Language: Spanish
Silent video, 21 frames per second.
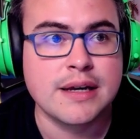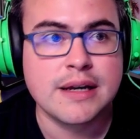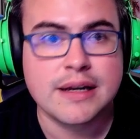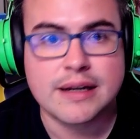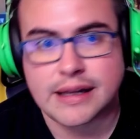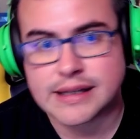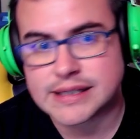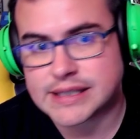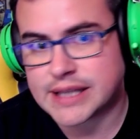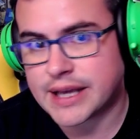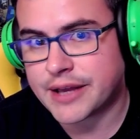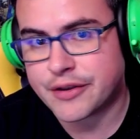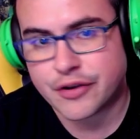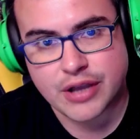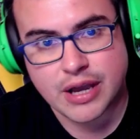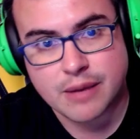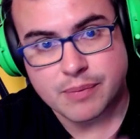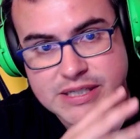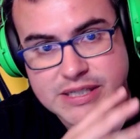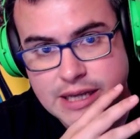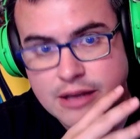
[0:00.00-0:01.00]
la de este año ya
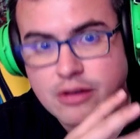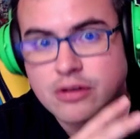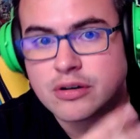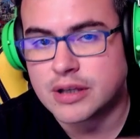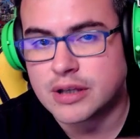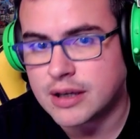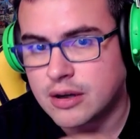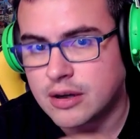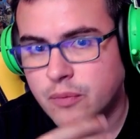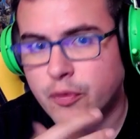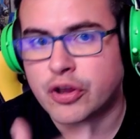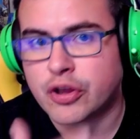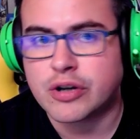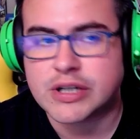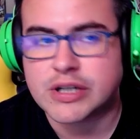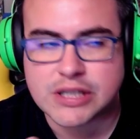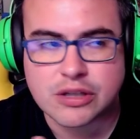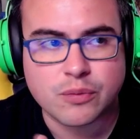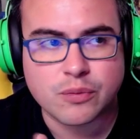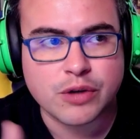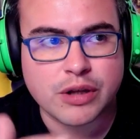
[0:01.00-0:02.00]
ha pasado y como digo, ha
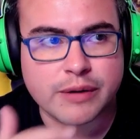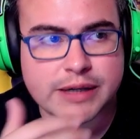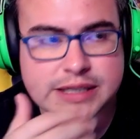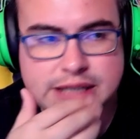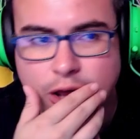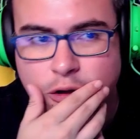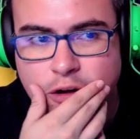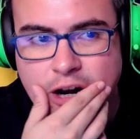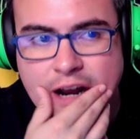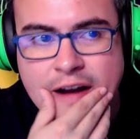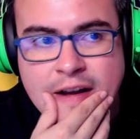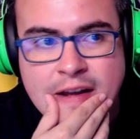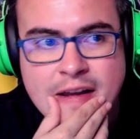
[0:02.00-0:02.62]
sido muy devastadora,